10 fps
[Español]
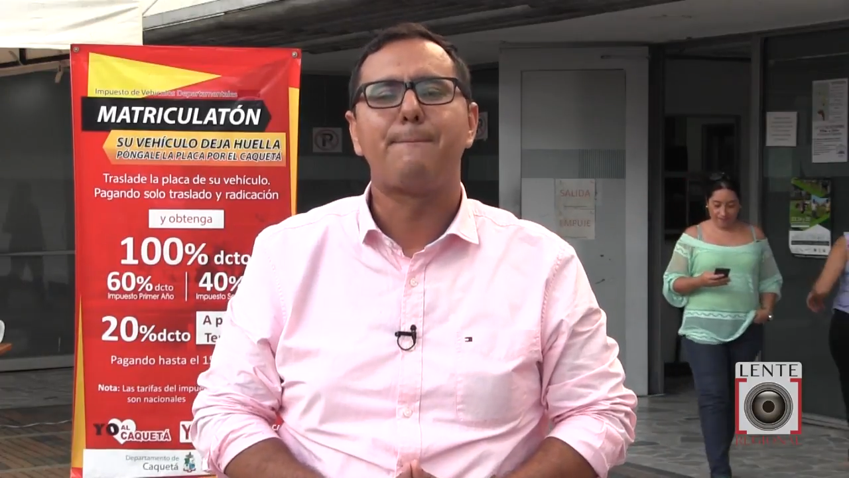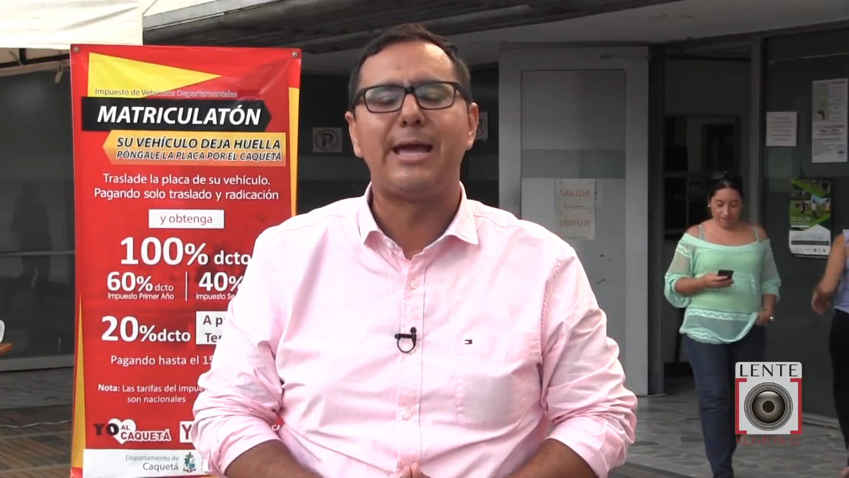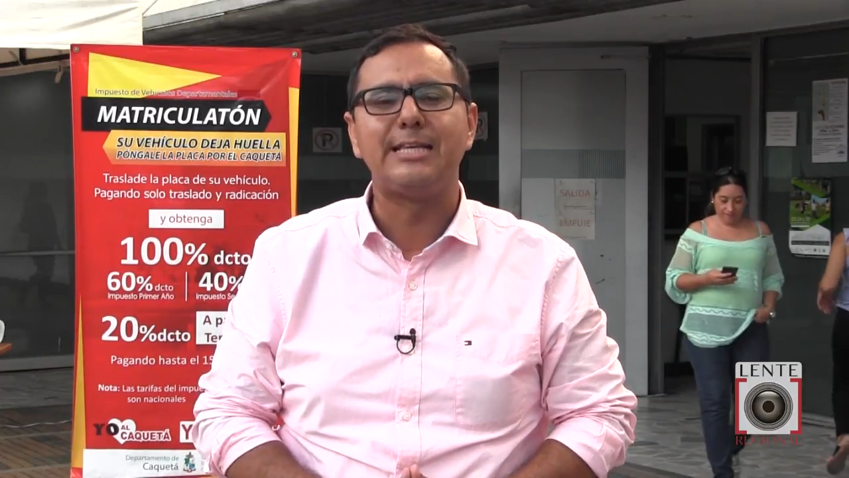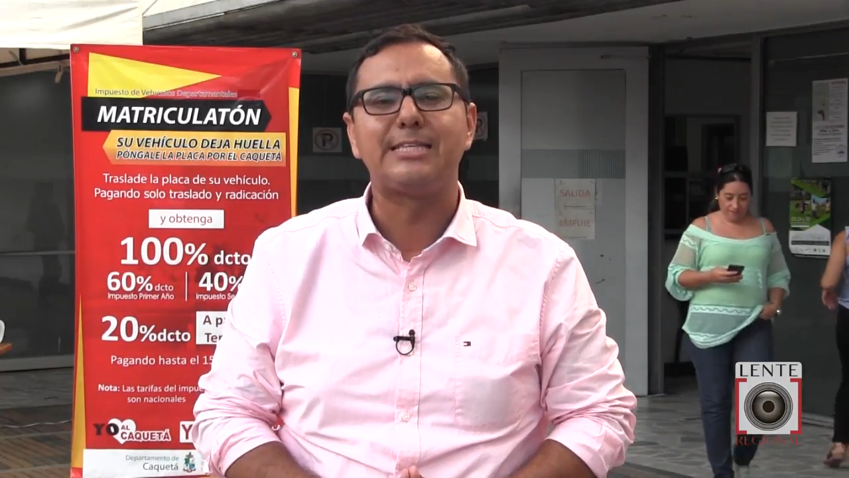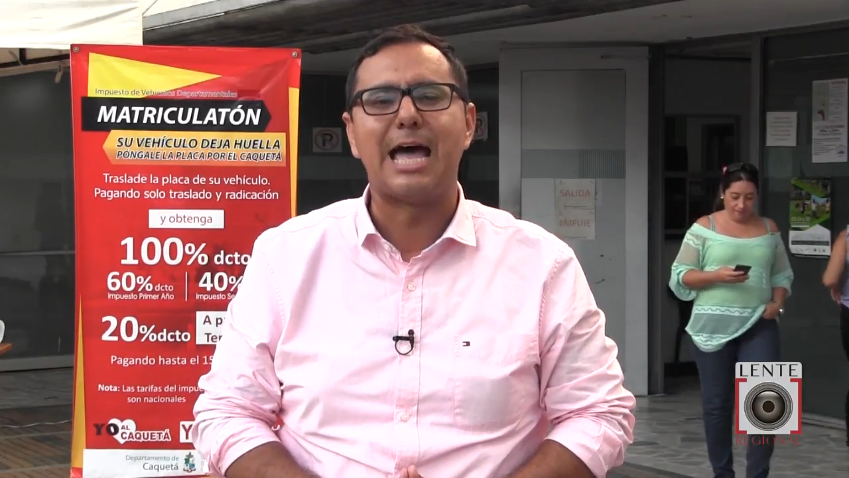
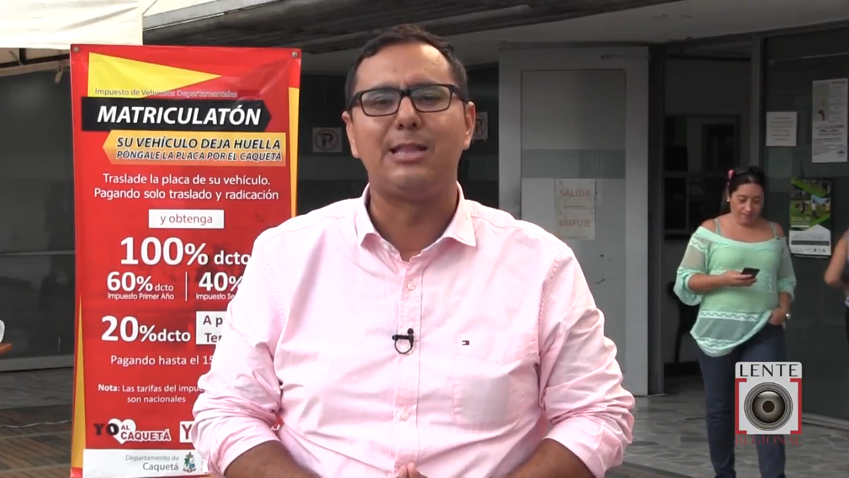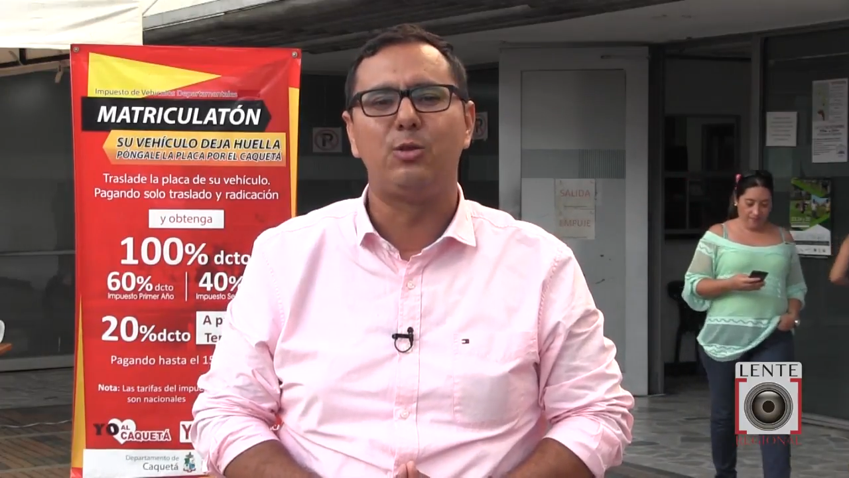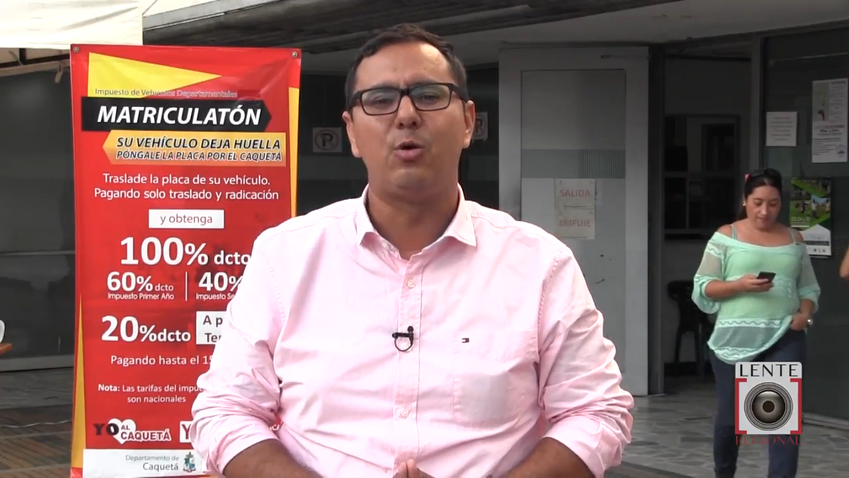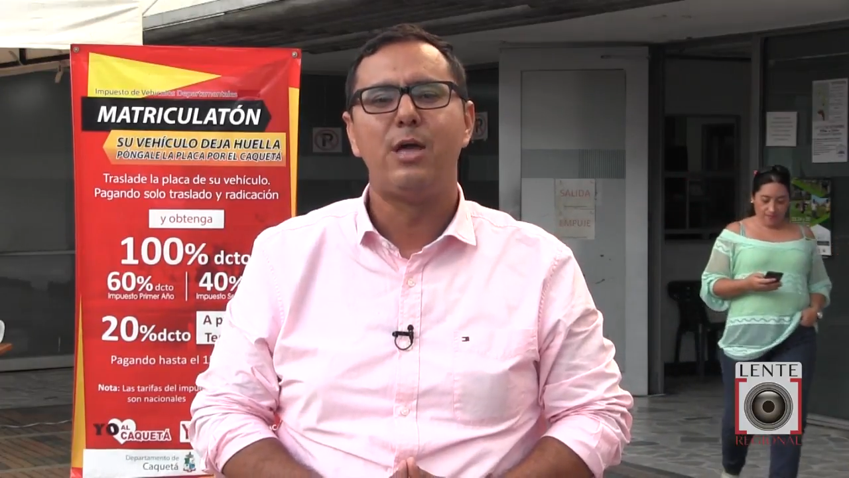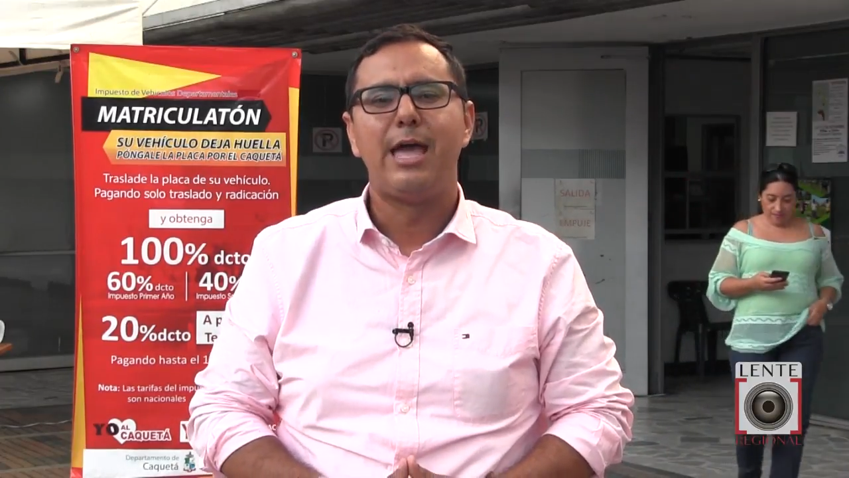
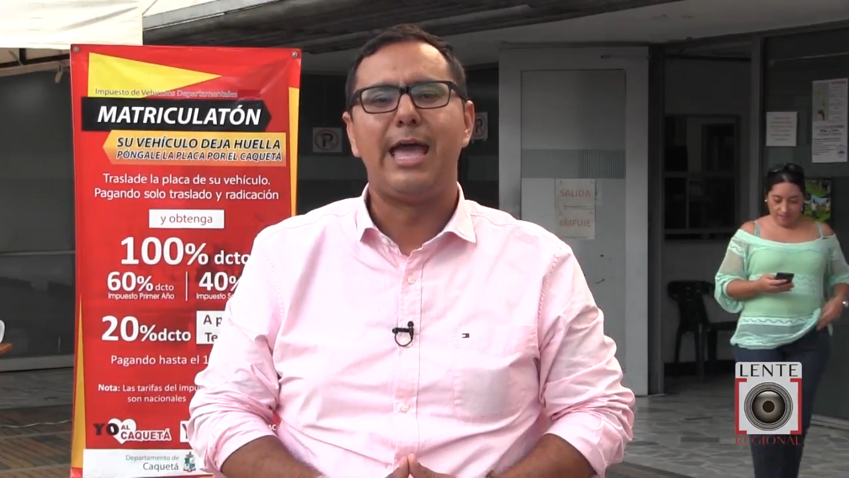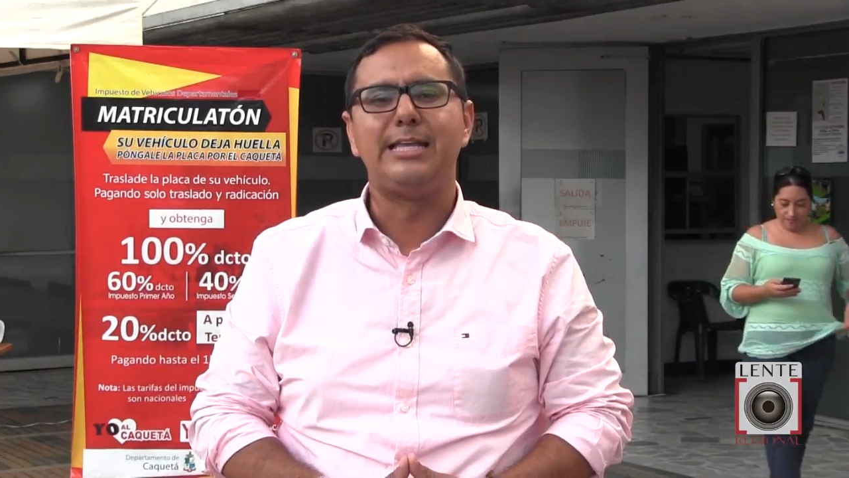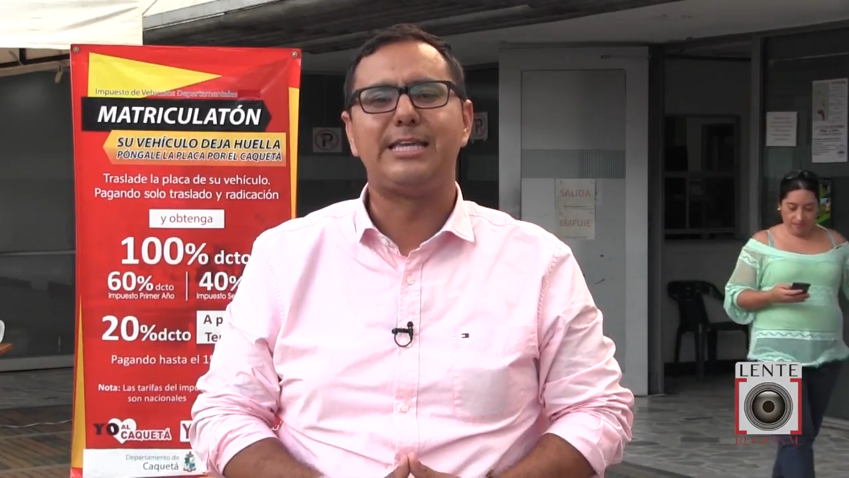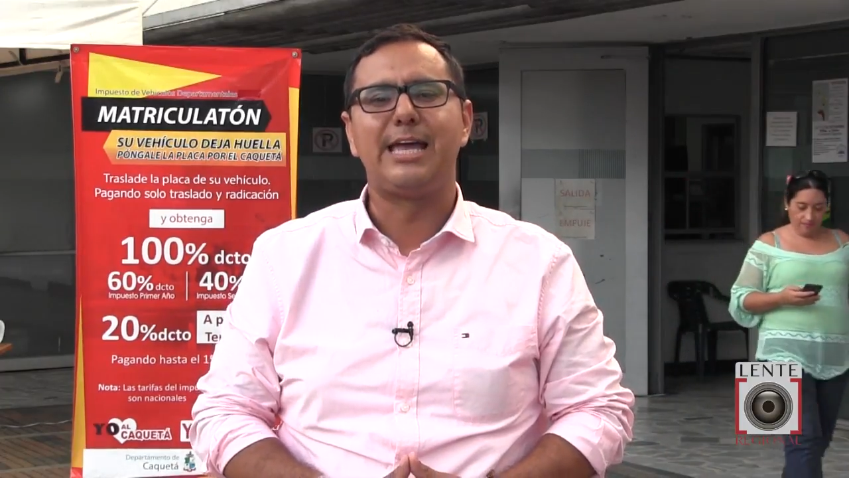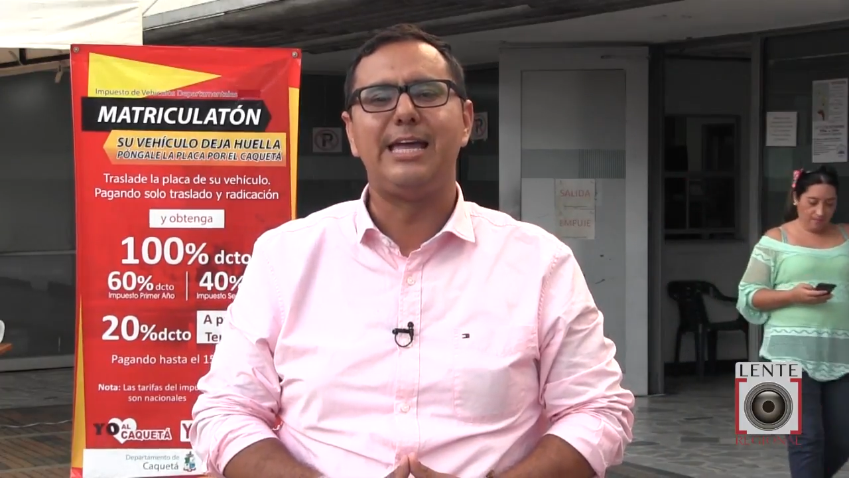pensando
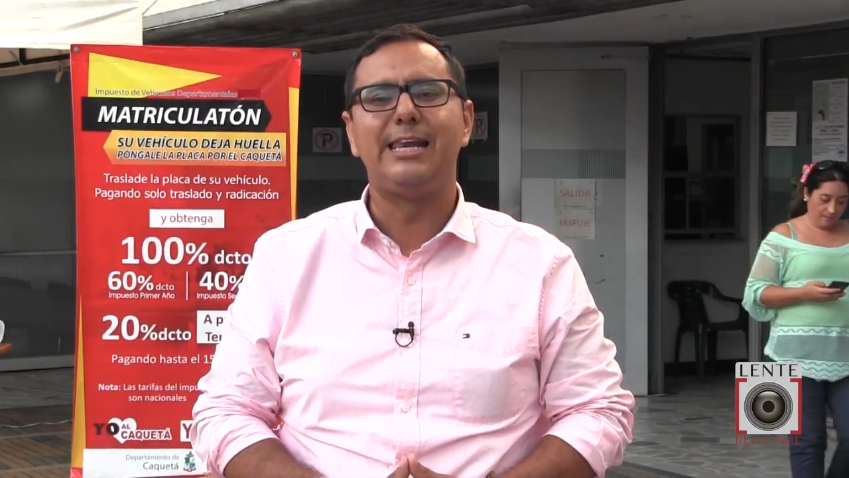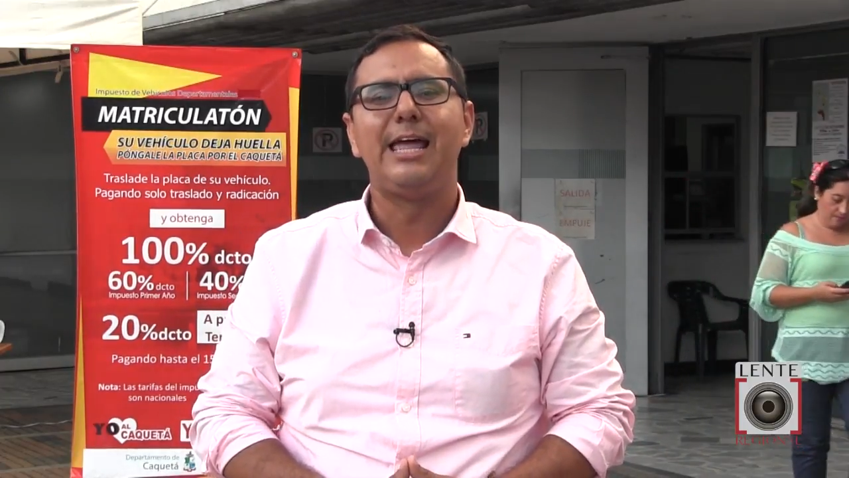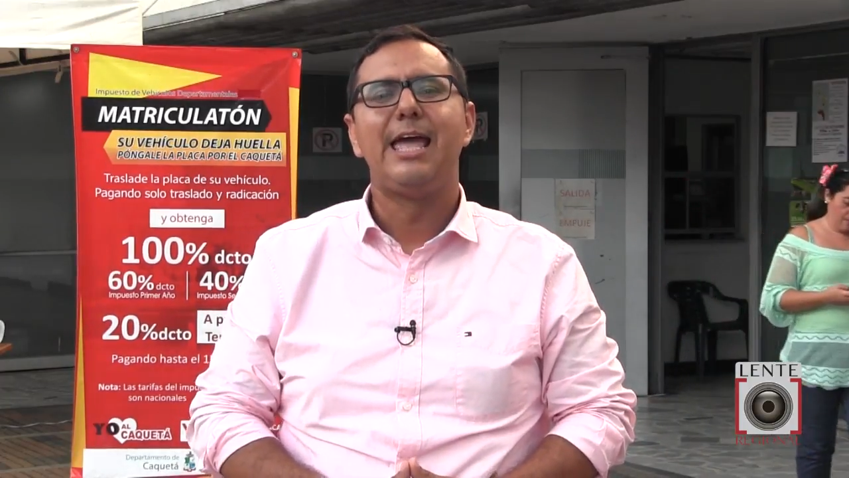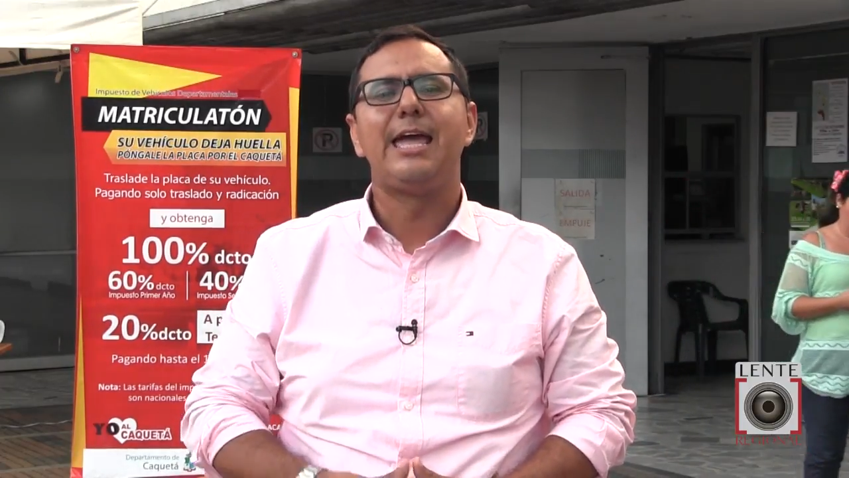en seguir